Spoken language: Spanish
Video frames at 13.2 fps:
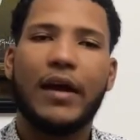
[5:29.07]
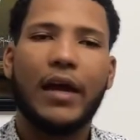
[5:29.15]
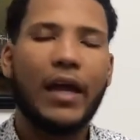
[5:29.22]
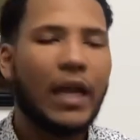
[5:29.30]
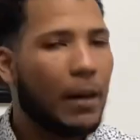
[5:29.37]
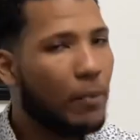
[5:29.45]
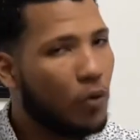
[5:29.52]

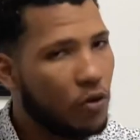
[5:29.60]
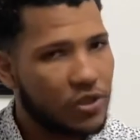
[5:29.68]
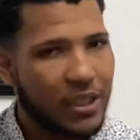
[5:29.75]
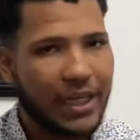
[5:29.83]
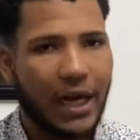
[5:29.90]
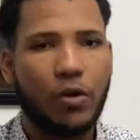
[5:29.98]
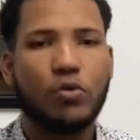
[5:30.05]
En la
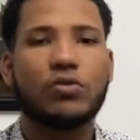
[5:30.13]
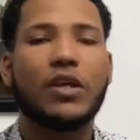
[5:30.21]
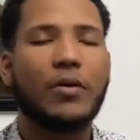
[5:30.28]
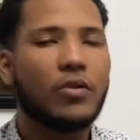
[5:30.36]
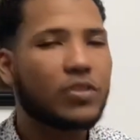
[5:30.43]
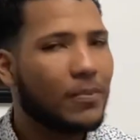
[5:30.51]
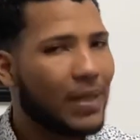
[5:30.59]
música
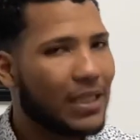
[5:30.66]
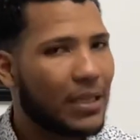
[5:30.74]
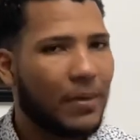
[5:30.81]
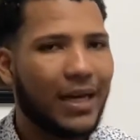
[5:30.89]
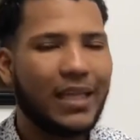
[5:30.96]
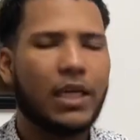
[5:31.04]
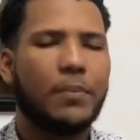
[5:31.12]
usted usa
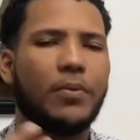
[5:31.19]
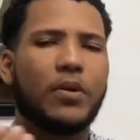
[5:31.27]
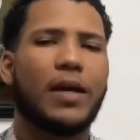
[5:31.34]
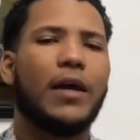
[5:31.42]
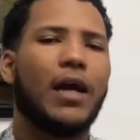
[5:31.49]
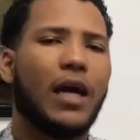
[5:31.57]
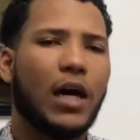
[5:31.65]
matemáticas
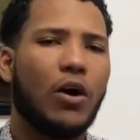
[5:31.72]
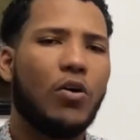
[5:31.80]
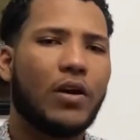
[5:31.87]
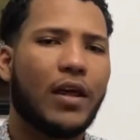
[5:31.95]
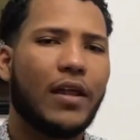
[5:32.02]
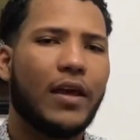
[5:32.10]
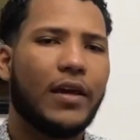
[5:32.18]
porque a la
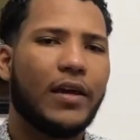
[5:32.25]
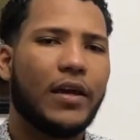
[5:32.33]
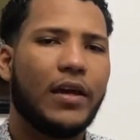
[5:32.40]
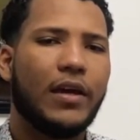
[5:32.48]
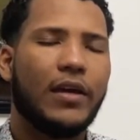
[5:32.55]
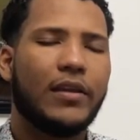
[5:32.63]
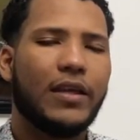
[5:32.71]
hora
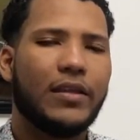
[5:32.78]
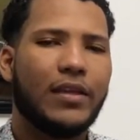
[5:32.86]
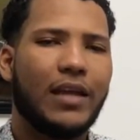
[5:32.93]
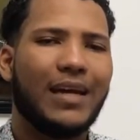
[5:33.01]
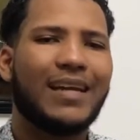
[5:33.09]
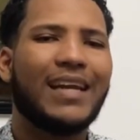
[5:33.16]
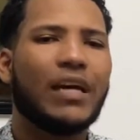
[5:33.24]
de
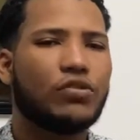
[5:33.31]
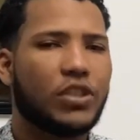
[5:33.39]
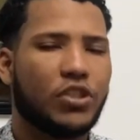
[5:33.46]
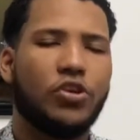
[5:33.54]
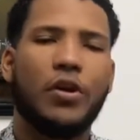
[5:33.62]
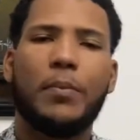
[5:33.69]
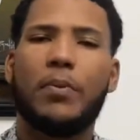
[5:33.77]
las
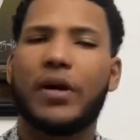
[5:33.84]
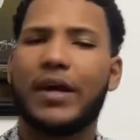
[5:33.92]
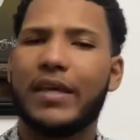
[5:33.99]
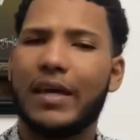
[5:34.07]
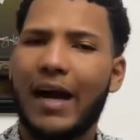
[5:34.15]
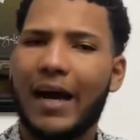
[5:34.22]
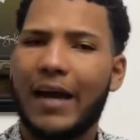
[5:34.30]
negociaciones, porque
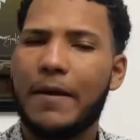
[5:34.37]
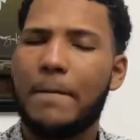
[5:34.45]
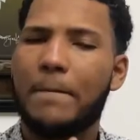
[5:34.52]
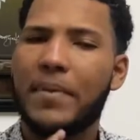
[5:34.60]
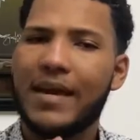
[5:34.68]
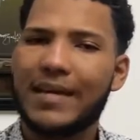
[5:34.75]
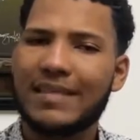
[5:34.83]
ya
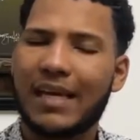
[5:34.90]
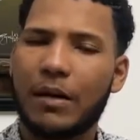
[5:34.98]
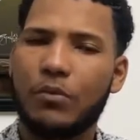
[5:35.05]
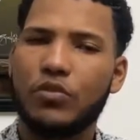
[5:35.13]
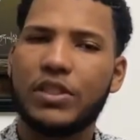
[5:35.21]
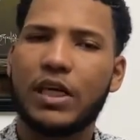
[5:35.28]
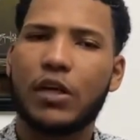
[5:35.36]
empieza la
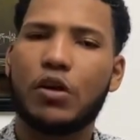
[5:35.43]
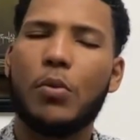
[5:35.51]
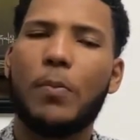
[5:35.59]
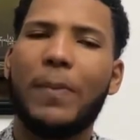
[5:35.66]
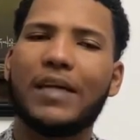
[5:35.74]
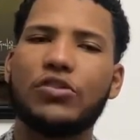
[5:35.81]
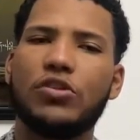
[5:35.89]
música
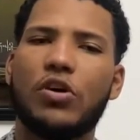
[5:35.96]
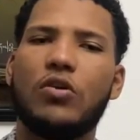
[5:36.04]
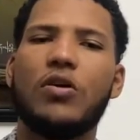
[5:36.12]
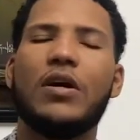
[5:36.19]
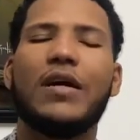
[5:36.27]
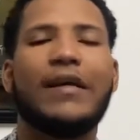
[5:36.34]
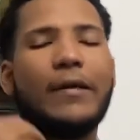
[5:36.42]
como pasión,
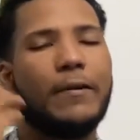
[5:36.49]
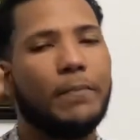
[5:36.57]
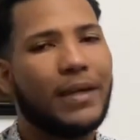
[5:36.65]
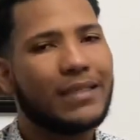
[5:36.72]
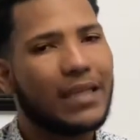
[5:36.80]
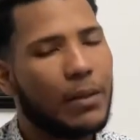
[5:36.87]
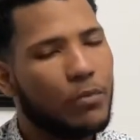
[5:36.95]

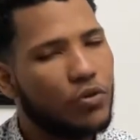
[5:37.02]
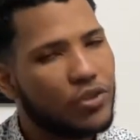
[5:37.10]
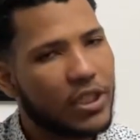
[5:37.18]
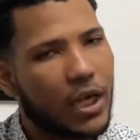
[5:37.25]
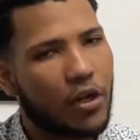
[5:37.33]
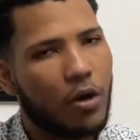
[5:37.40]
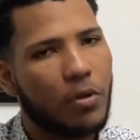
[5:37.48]
empieza la
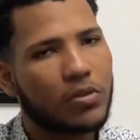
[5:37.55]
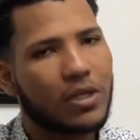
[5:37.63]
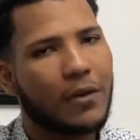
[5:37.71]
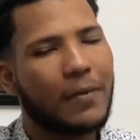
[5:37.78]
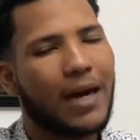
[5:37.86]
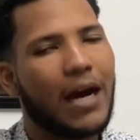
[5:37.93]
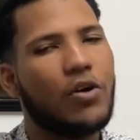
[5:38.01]
música como
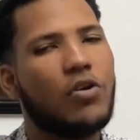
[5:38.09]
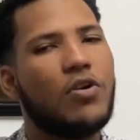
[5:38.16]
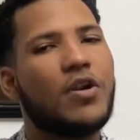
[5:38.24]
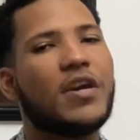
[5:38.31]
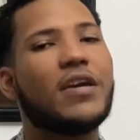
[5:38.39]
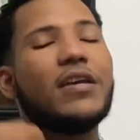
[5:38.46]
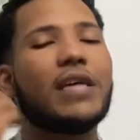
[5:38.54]
trabajo
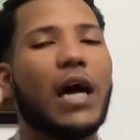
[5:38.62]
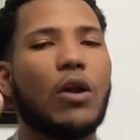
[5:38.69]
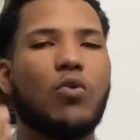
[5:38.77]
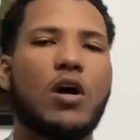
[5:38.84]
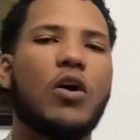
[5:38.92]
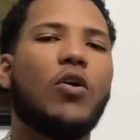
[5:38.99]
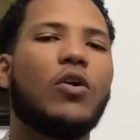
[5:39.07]
y ya
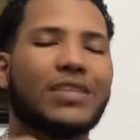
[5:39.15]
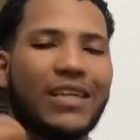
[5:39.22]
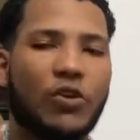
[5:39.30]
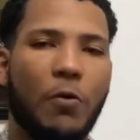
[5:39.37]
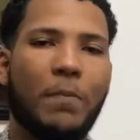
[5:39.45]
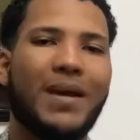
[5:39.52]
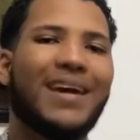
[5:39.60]
luego se
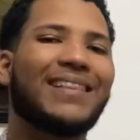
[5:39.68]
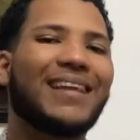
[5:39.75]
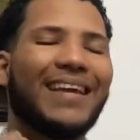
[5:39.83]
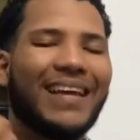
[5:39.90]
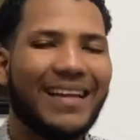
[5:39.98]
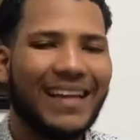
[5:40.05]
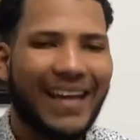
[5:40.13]
convierte
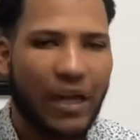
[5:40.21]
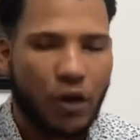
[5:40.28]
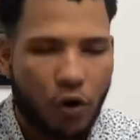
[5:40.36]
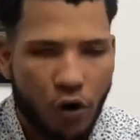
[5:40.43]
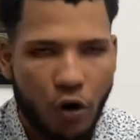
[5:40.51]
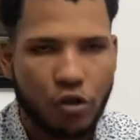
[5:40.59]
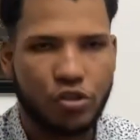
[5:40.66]
en
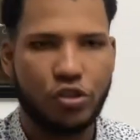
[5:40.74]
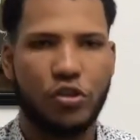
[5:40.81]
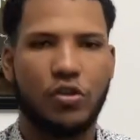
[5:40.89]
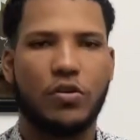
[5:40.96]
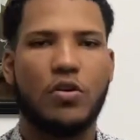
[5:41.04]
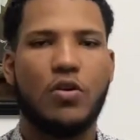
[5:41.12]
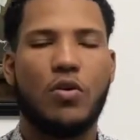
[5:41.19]

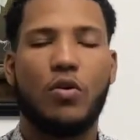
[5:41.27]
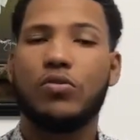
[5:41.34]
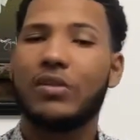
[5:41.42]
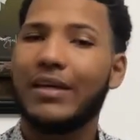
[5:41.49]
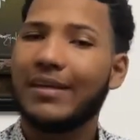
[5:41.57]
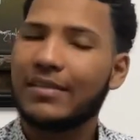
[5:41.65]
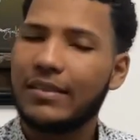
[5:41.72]
negocio.
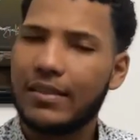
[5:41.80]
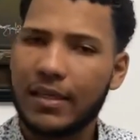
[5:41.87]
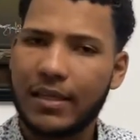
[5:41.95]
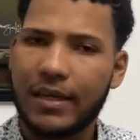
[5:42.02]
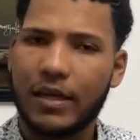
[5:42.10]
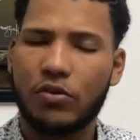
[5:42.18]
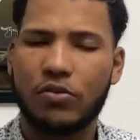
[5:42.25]
Usted necesita
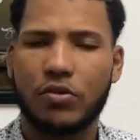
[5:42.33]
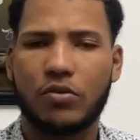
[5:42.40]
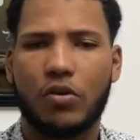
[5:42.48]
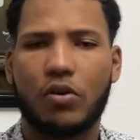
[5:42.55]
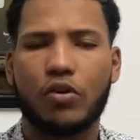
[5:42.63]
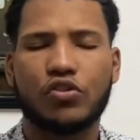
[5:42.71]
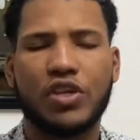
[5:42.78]
tener
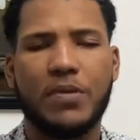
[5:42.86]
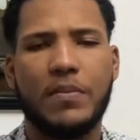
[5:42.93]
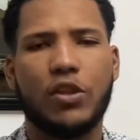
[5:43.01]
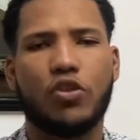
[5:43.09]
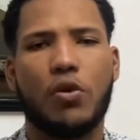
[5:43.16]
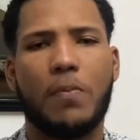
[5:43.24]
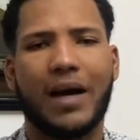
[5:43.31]

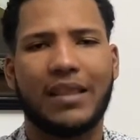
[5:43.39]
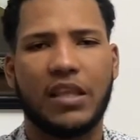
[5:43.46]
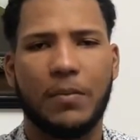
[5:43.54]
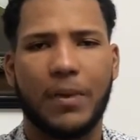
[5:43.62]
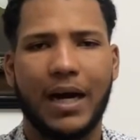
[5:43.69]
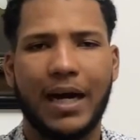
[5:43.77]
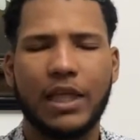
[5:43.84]
conocimientos
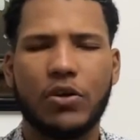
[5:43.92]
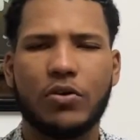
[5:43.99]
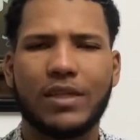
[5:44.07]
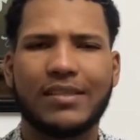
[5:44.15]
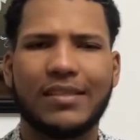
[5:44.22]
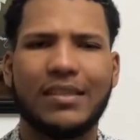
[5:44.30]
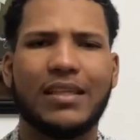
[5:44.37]
matemáticos,
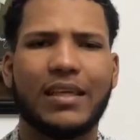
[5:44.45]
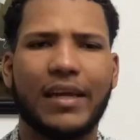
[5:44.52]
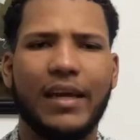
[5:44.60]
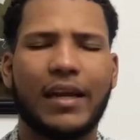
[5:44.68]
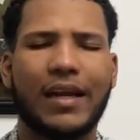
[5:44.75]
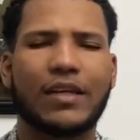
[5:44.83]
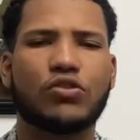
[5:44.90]
necesita
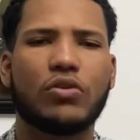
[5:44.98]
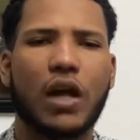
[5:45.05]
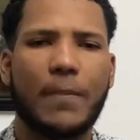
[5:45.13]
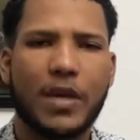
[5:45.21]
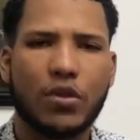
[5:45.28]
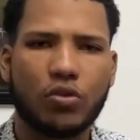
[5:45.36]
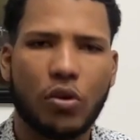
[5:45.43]
tener
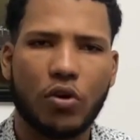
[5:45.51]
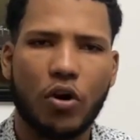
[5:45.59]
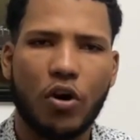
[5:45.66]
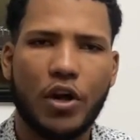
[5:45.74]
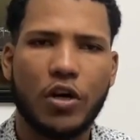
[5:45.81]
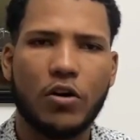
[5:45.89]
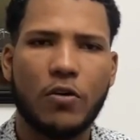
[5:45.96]
razonamiento
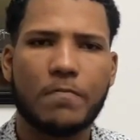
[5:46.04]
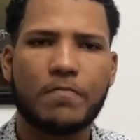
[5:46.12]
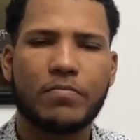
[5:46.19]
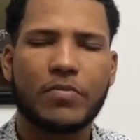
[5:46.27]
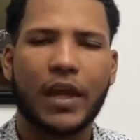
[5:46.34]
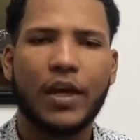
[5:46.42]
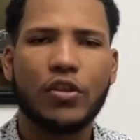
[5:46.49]
lógico.
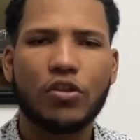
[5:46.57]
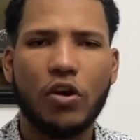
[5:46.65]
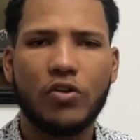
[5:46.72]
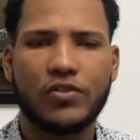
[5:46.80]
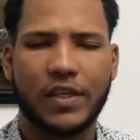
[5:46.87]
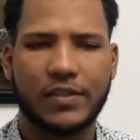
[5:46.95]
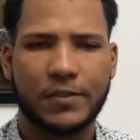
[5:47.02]

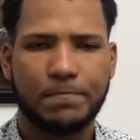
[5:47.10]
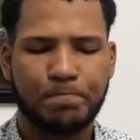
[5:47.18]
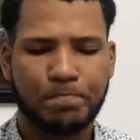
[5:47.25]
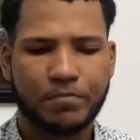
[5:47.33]
Entonces,